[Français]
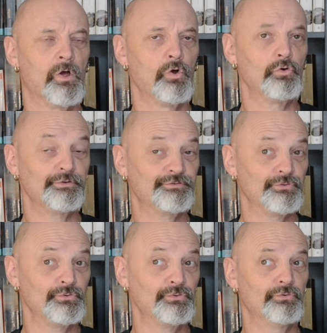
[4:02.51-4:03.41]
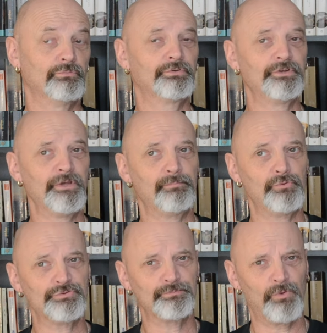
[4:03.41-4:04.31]
le sud qui est
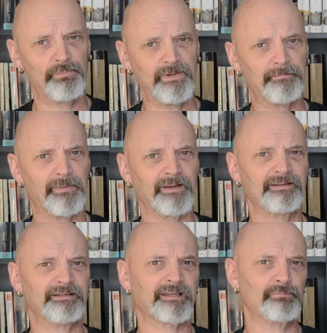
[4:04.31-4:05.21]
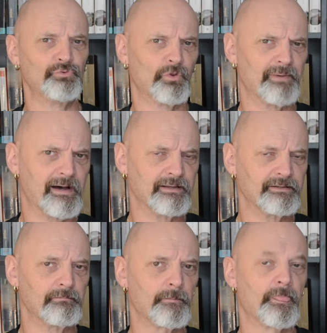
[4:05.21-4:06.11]
plus peuplé par des tribus
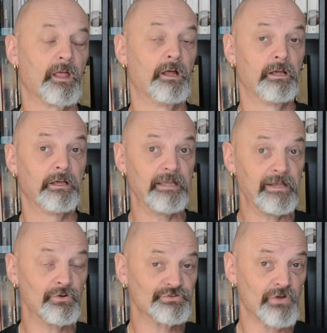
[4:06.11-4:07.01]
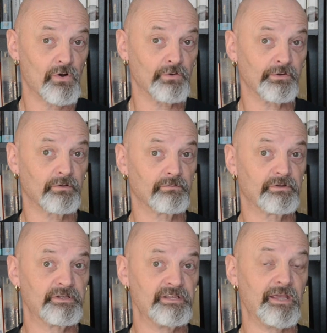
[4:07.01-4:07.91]
nomades, et le centre
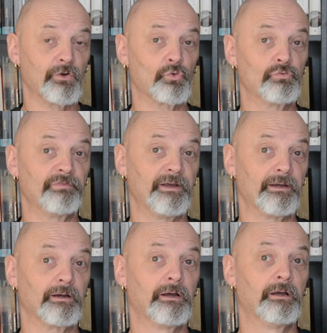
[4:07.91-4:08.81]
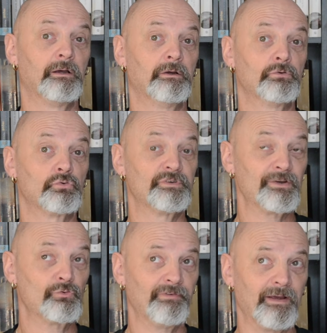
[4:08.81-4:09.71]
qui est recouvert, qui est
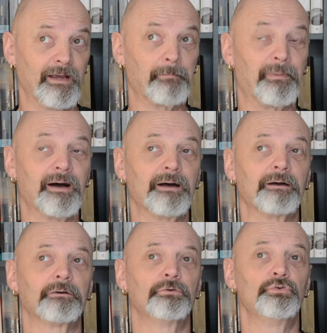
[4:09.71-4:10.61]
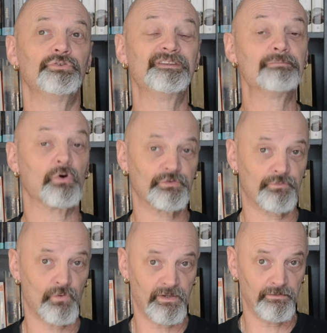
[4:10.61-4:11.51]
couvert par une immense
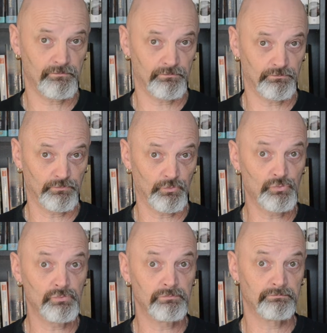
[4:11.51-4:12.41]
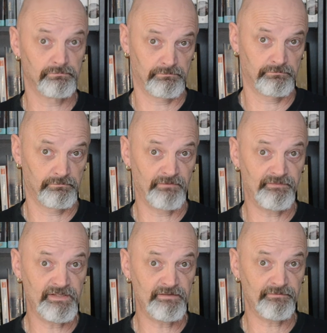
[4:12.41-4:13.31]
forêt où
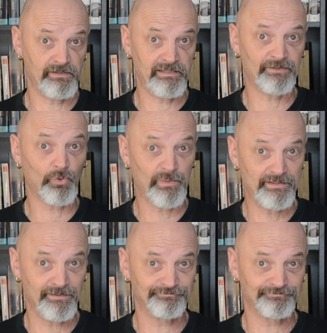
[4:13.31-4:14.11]
vivent les druides.